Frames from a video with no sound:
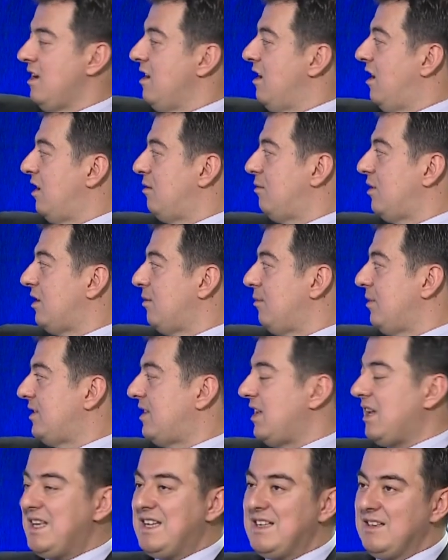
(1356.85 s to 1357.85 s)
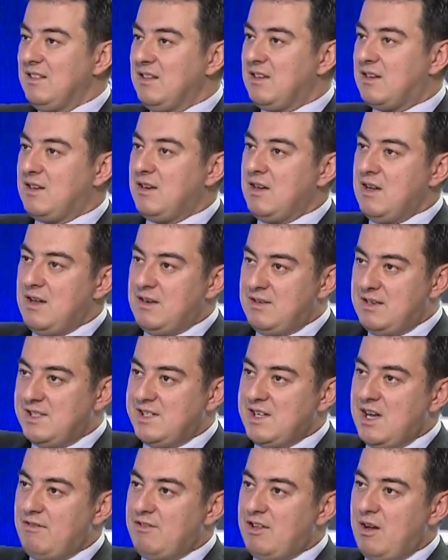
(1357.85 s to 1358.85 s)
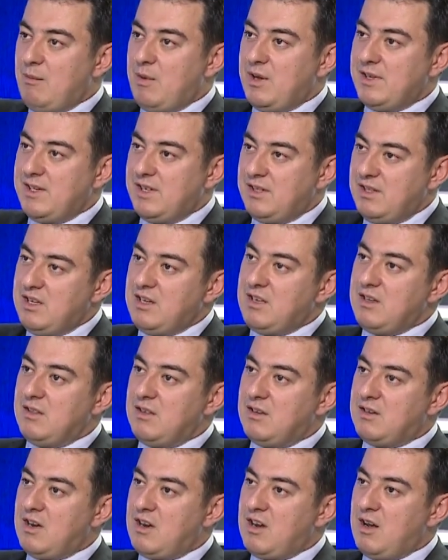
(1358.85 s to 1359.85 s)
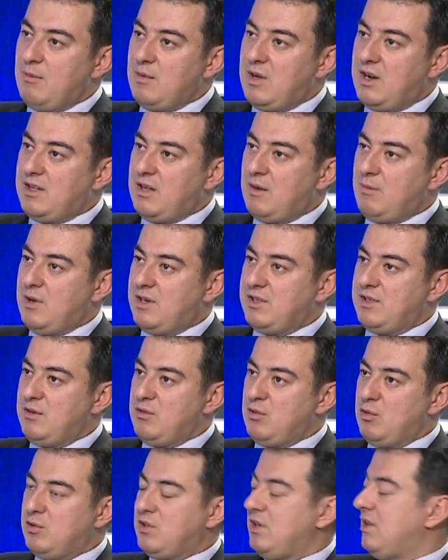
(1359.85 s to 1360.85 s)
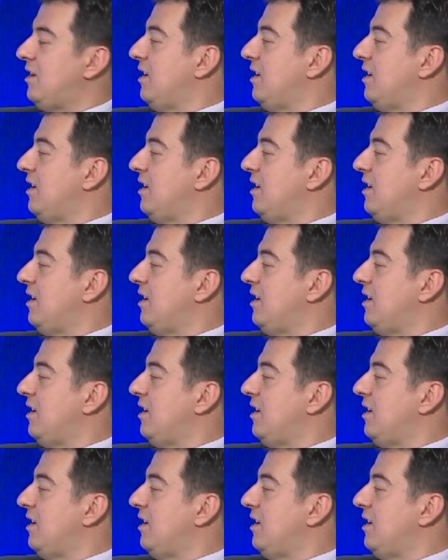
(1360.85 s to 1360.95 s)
Evet. Hani bakın mesela yıllık rezervden bahsettik, yıllık rakamlardan bahsediyoruz.